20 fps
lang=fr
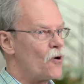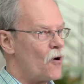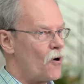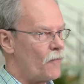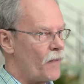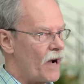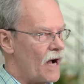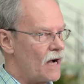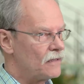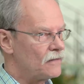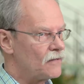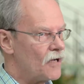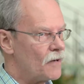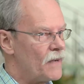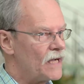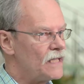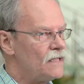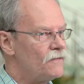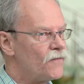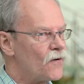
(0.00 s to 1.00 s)
comprendre
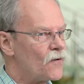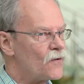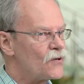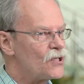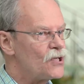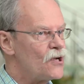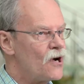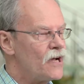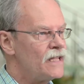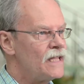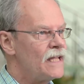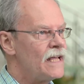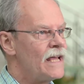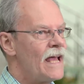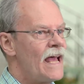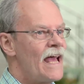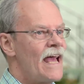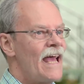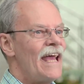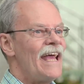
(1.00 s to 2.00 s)
comment ils fonctionnent
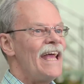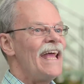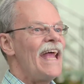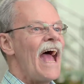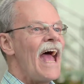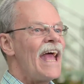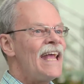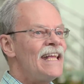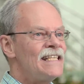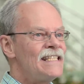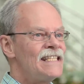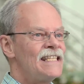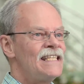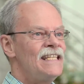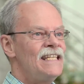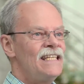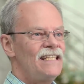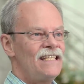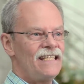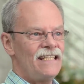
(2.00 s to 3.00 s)
et
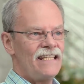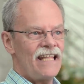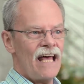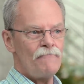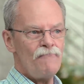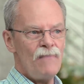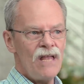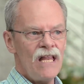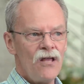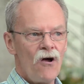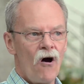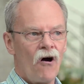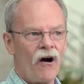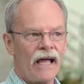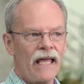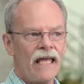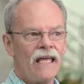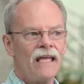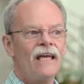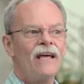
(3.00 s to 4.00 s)
ainsi
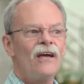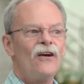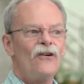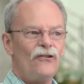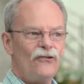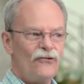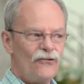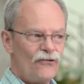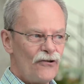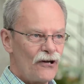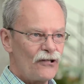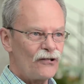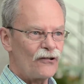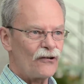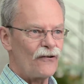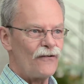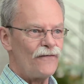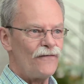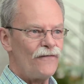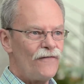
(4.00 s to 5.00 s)
d'améliorer
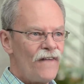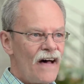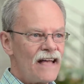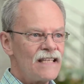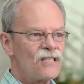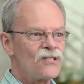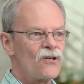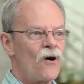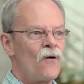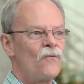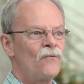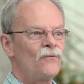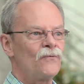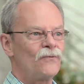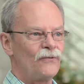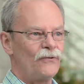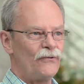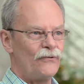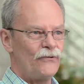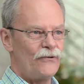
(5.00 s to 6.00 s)
notre façon
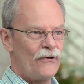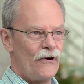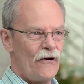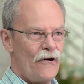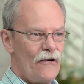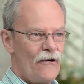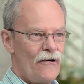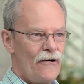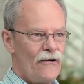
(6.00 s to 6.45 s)
de